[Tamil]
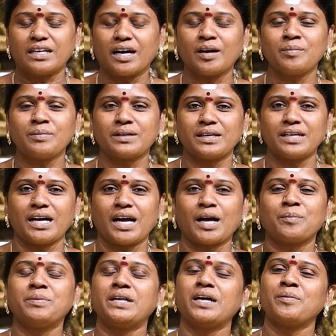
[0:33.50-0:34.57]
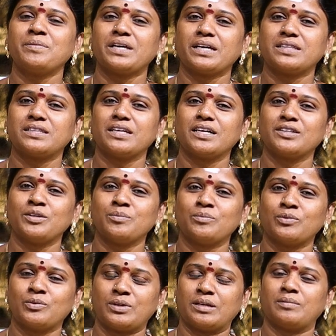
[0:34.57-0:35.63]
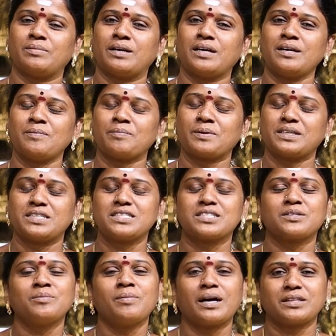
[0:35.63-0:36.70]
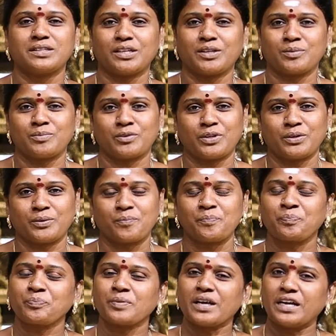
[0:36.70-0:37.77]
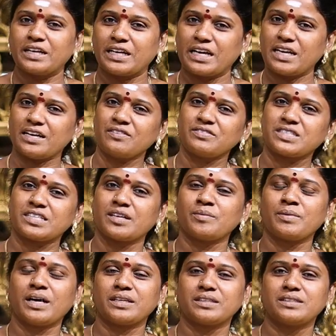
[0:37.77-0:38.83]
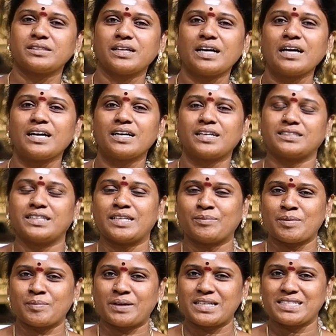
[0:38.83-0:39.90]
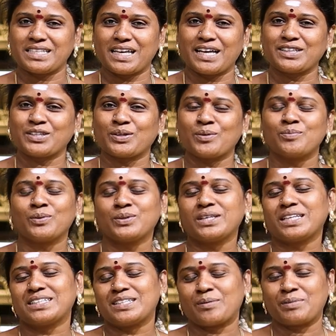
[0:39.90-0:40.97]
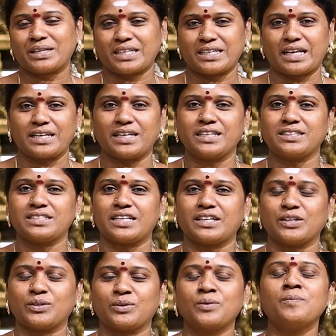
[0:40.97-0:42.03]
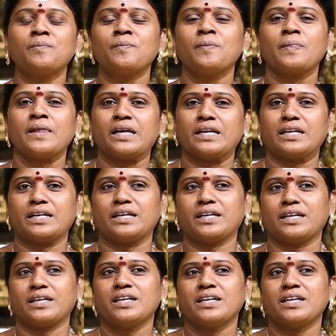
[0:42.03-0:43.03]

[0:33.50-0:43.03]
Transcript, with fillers: நாம அபிராமி அந்தாதி மூலமா படிச்சு மாத்திக்க முடியும் நல்ல விஷயமா இருந்தா அதை நம்ம மனசு ஏத்துக்கும் போது அது நமக்கு நல்லது நடக்கும் இல்லை